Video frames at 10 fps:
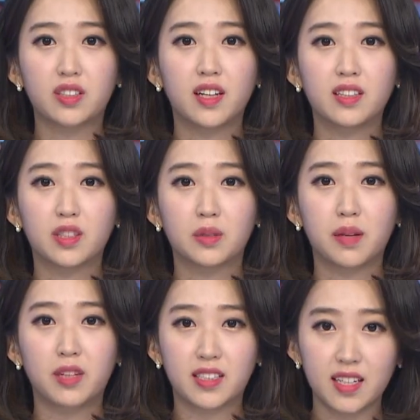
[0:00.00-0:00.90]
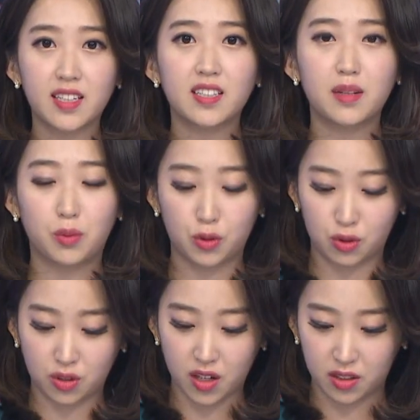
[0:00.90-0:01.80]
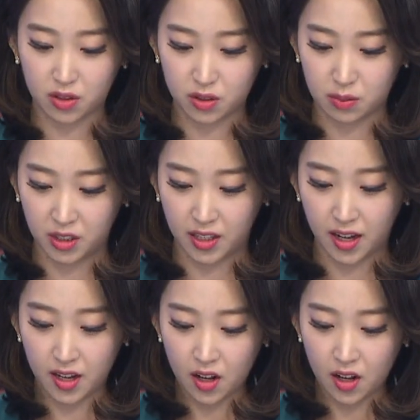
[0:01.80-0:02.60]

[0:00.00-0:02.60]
있다는 점을 함께 체크를 해볼 수가 있었습니다.